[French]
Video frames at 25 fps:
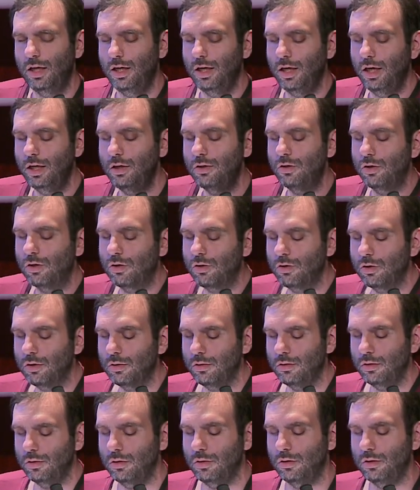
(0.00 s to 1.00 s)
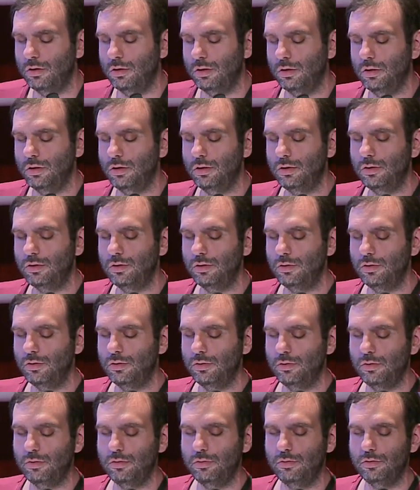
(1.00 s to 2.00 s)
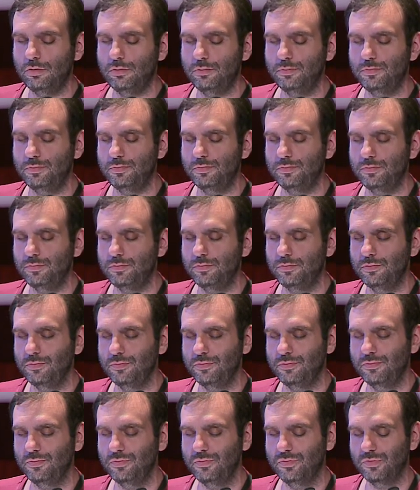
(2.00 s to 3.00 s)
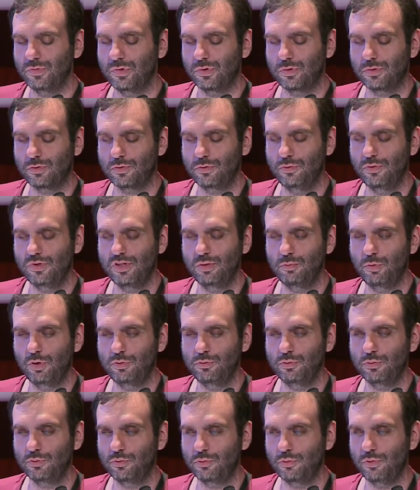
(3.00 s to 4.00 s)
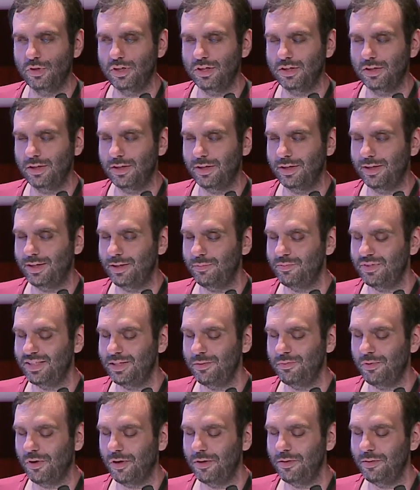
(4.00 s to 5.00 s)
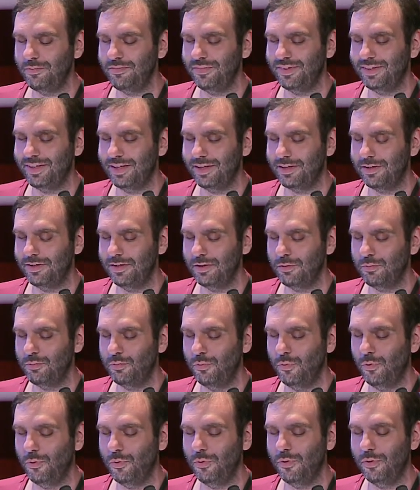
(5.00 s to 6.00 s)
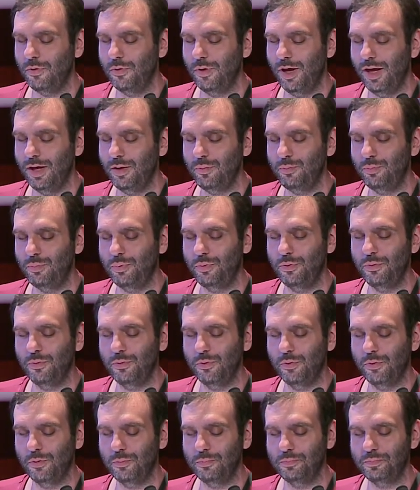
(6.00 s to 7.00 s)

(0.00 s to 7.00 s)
Alors, euh, excusez-moi, du coup, les, petits problèmes techniques m'ont un peu... Euh,